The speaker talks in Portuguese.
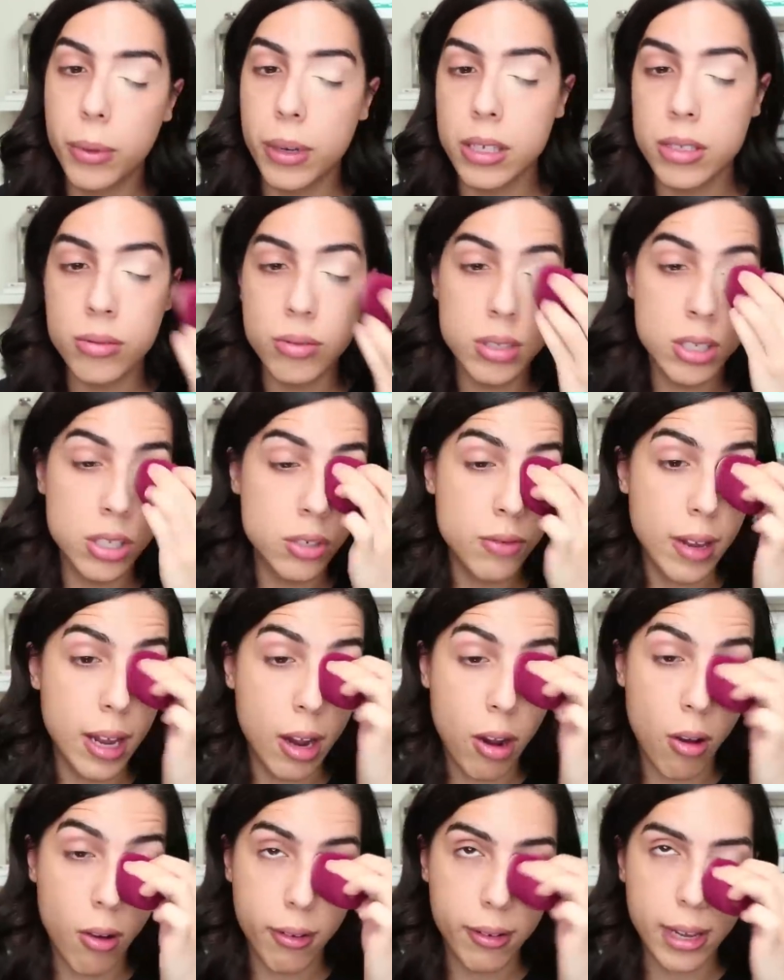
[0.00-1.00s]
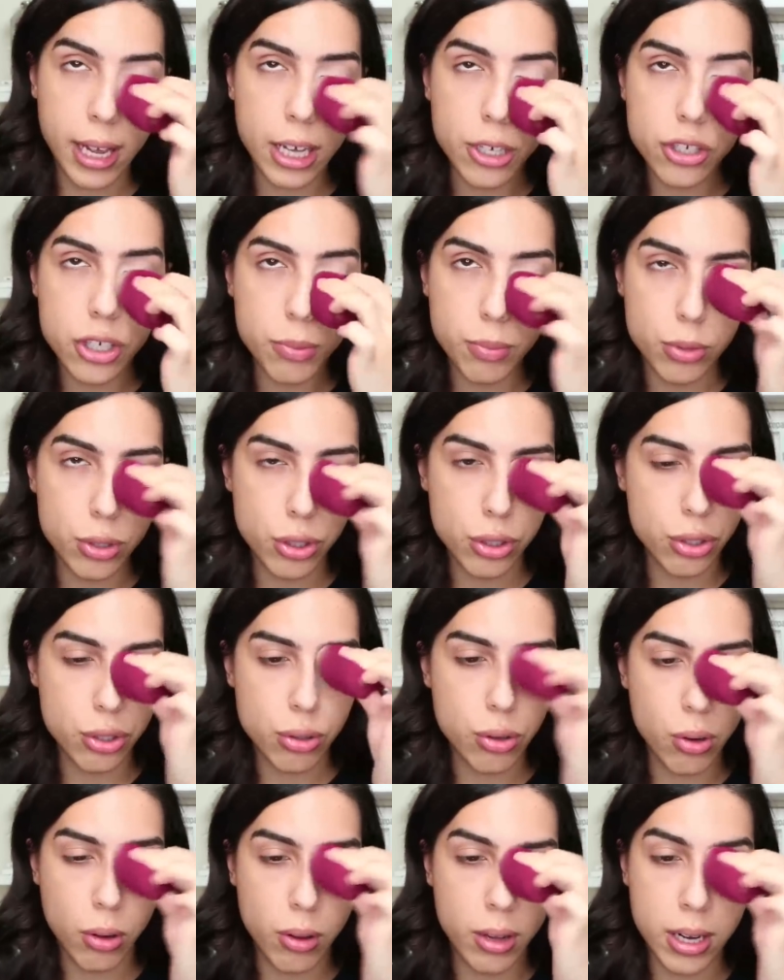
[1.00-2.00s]
porque se você tiver qualquer tipo de
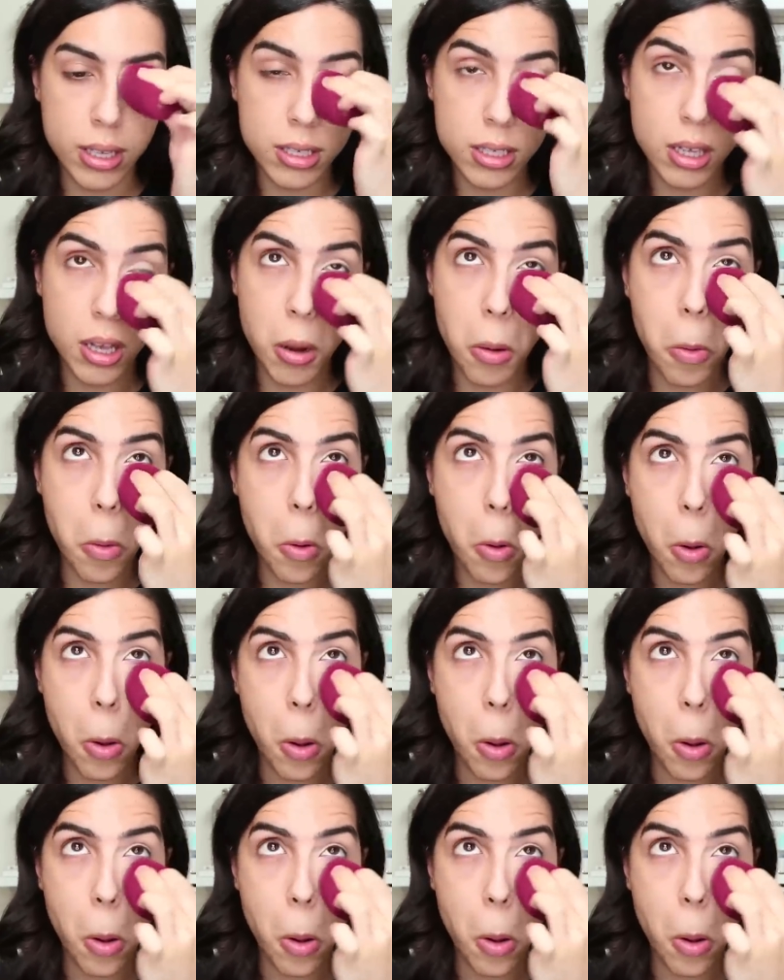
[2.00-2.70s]
descoloração